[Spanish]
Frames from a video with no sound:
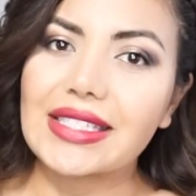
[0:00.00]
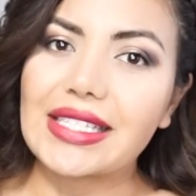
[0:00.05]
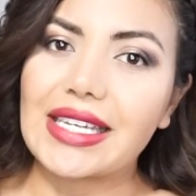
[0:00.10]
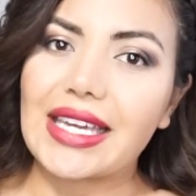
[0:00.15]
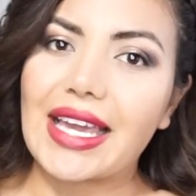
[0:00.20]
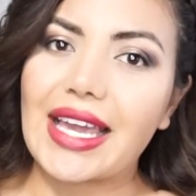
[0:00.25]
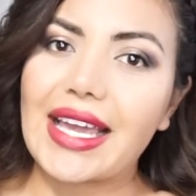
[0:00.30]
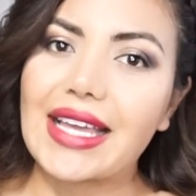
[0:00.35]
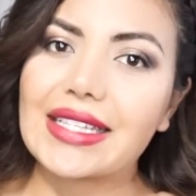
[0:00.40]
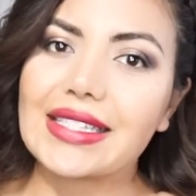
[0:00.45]

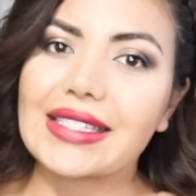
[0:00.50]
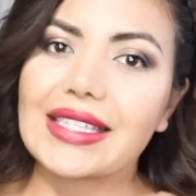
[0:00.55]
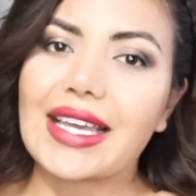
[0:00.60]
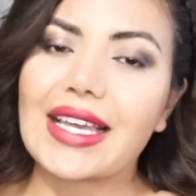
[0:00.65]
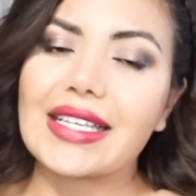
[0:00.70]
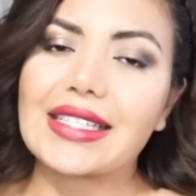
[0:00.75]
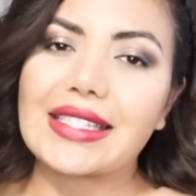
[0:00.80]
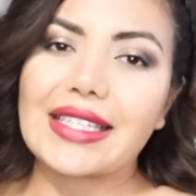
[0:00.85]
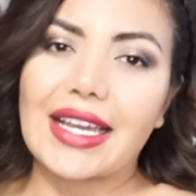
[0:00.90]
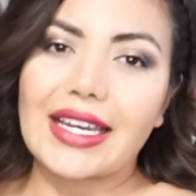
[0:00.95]
Si es
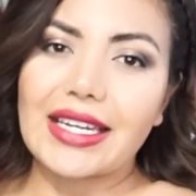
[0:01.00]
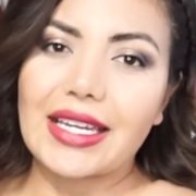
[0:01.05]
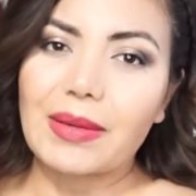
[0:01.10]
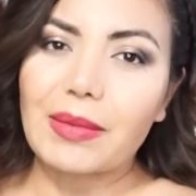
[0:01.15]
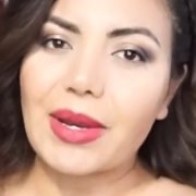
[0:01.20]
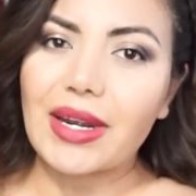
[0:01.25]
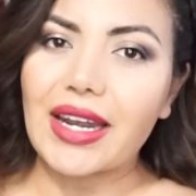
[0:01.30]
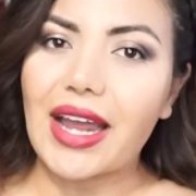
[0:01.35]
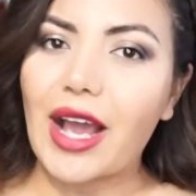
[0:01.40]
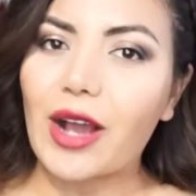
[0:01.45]
que se
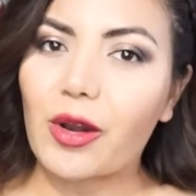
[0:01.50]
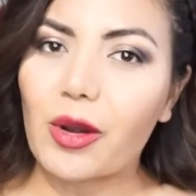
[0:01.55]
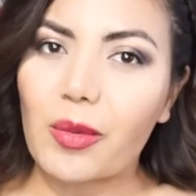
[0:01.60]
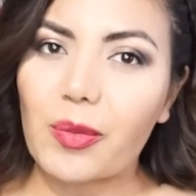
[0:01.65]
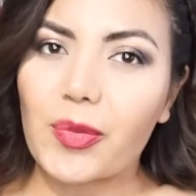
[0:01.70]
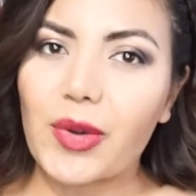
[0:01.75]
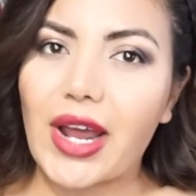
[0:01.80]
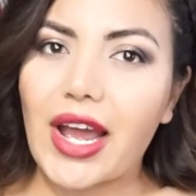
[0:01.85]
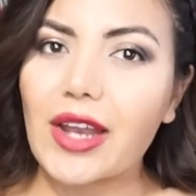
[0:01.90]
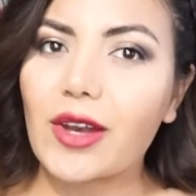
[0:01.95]
animan a
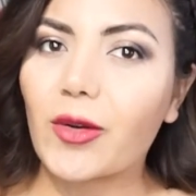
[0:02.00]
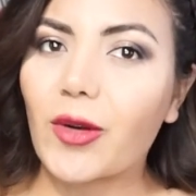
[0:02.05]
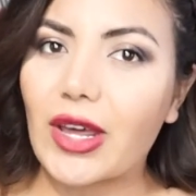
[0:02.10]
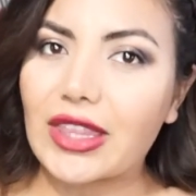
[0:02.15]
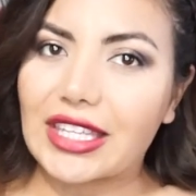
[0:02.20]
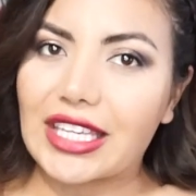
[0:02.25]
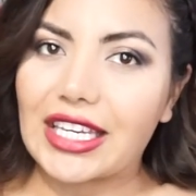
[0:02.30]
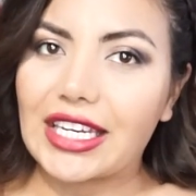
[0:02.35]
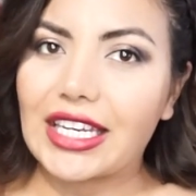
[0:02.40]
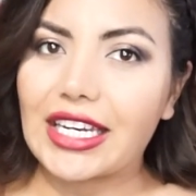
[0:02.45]
comprar o
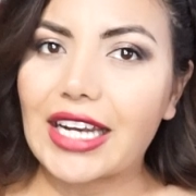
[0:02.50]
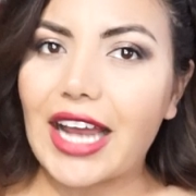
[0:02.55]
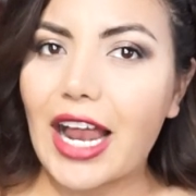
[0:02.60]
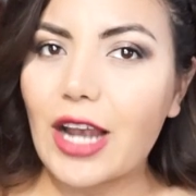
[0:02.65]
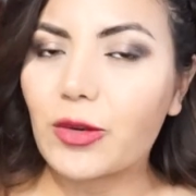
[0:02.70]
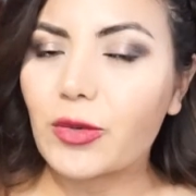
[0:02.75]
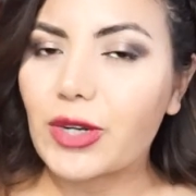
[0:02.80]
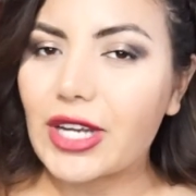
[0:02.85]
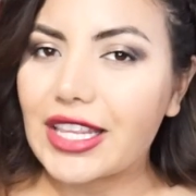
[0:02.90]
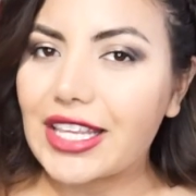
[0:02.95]
adquirir
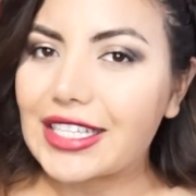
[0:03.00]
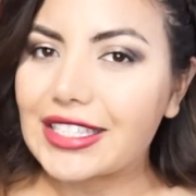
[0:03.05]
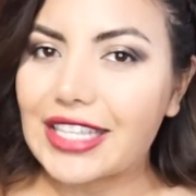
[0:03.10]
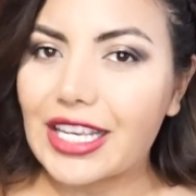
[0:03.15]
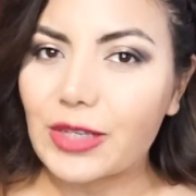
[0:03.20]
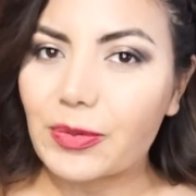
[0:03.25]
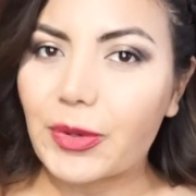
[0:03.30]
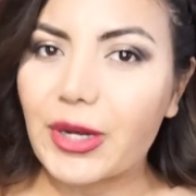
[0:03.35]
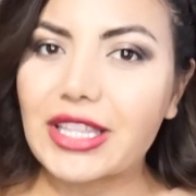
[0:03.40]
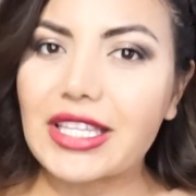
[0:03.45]
alguna de
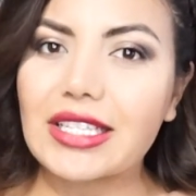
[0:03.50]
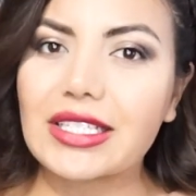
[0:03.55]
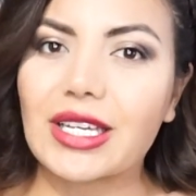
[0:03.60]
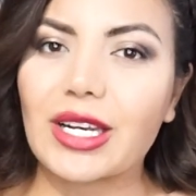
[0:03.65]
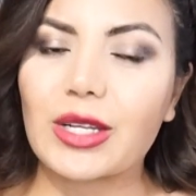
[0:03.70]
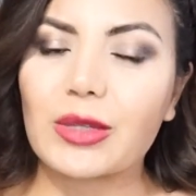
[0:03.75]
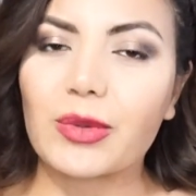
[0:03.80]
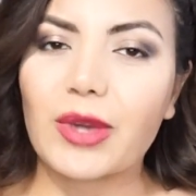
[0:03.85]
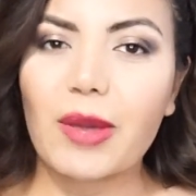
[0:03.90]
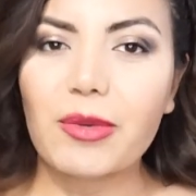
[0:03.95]
estas prendas que
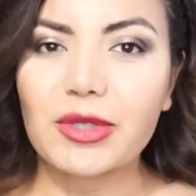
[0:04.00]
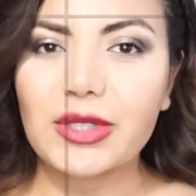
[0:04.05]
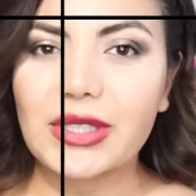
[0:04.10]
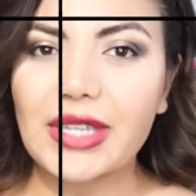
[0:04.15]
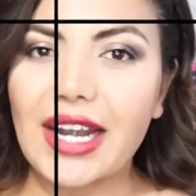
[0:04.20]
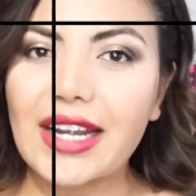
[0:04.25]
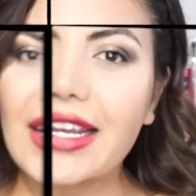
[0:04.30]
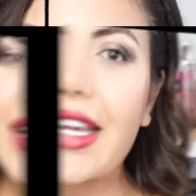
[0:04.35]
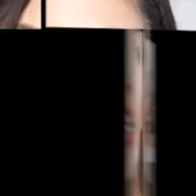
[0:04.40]
les voy a mostrar